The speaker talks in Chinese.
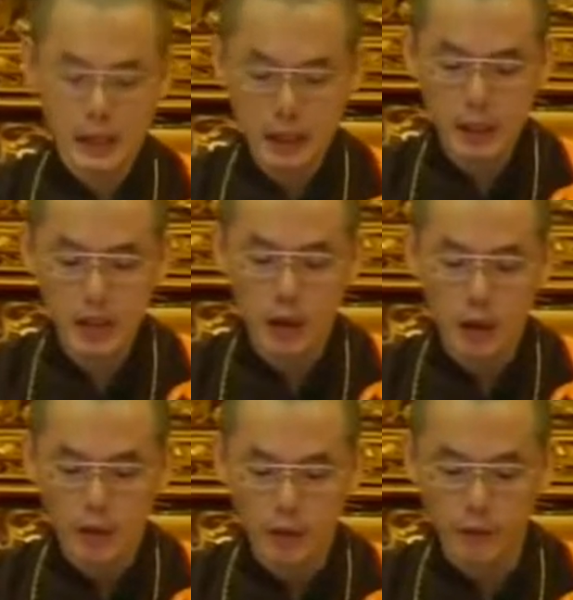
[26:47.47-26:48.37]
这是
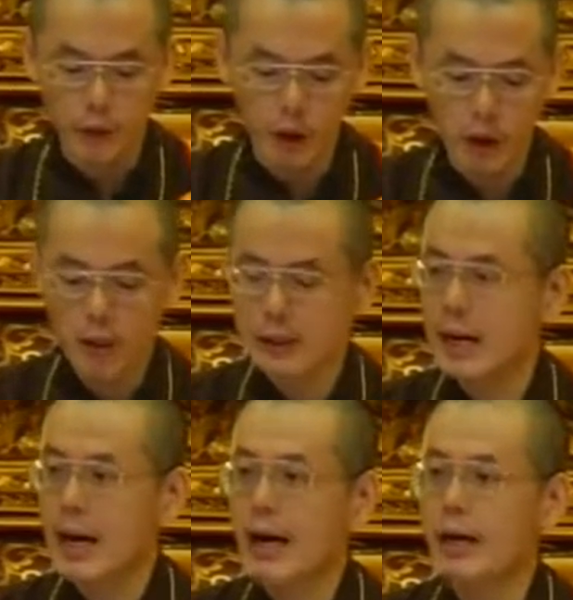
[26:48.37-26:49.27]
佛
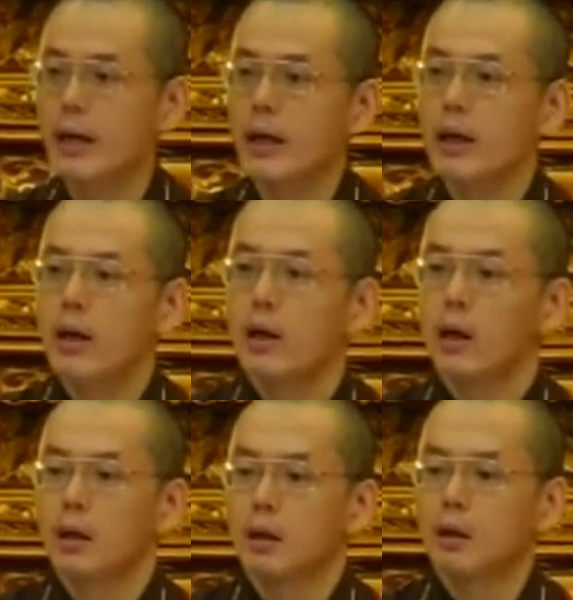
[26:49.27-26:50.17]

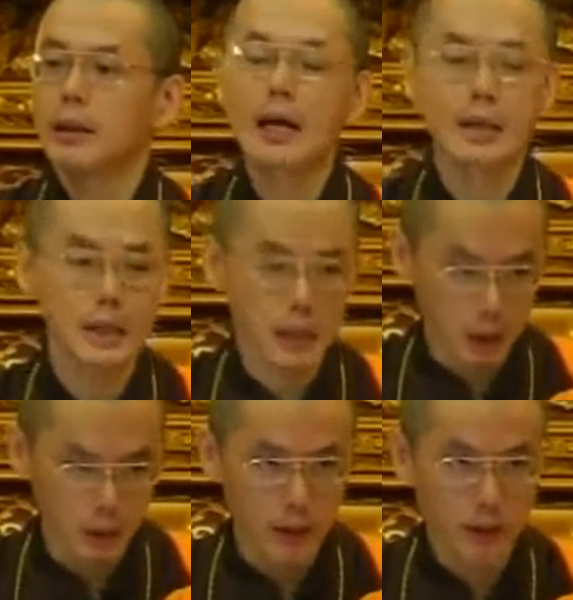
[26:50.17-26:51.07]
在《大乘
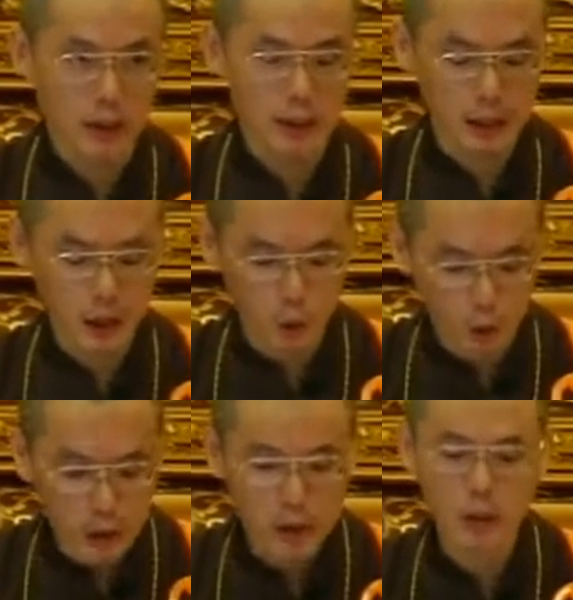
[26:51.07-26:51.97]
经论》以及《
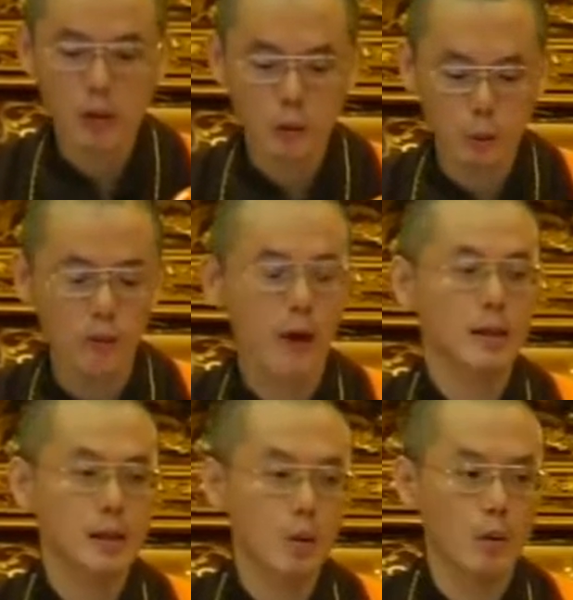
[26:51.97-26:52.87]
中阴身救度
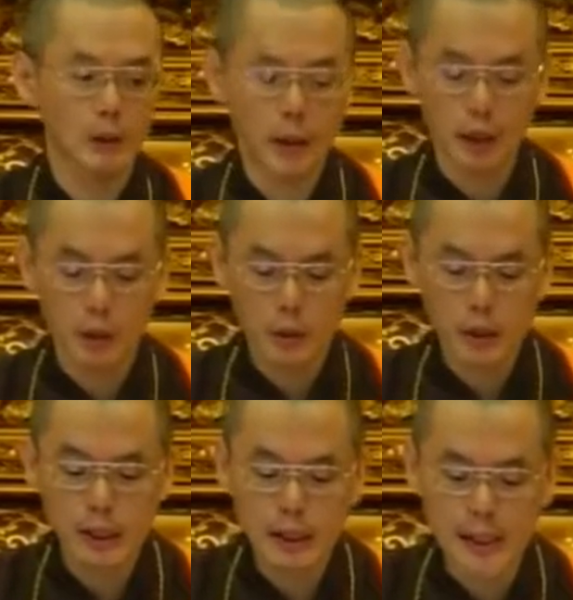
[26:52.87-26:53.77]
法》教我们的。所
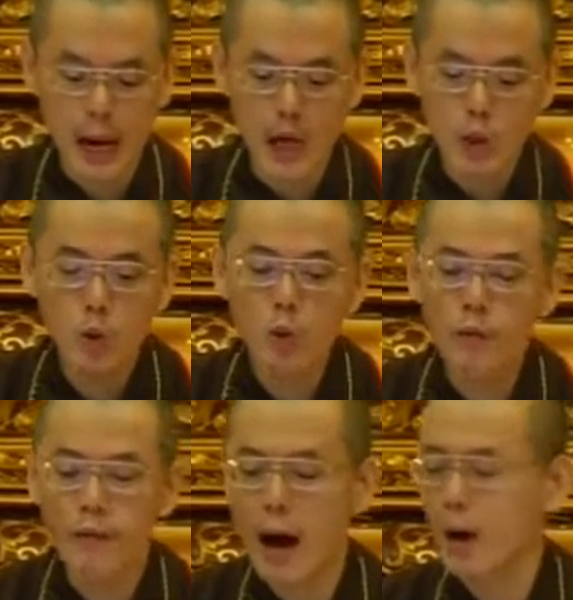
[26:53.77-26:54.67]
以，这里讲
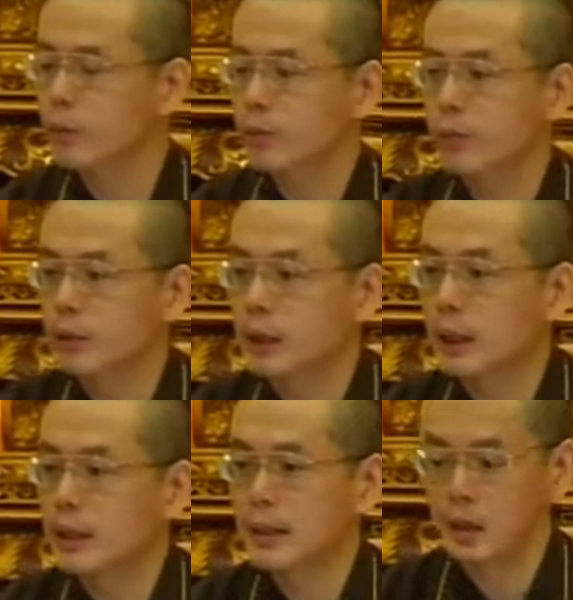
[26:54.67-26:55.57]
诸法无所
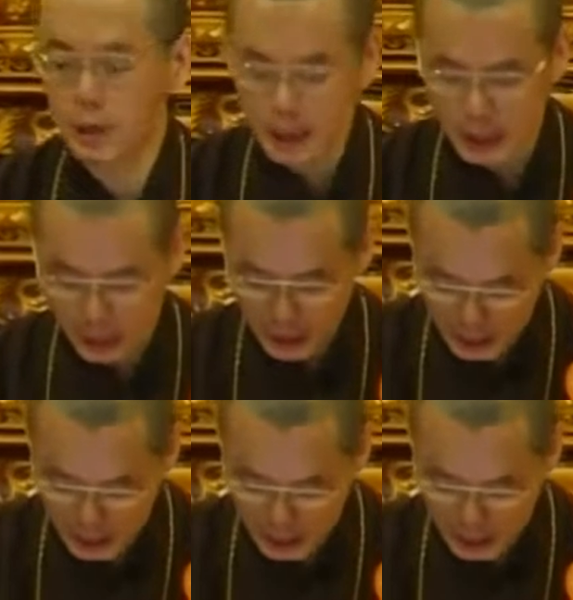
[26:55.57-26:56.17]
得，请问你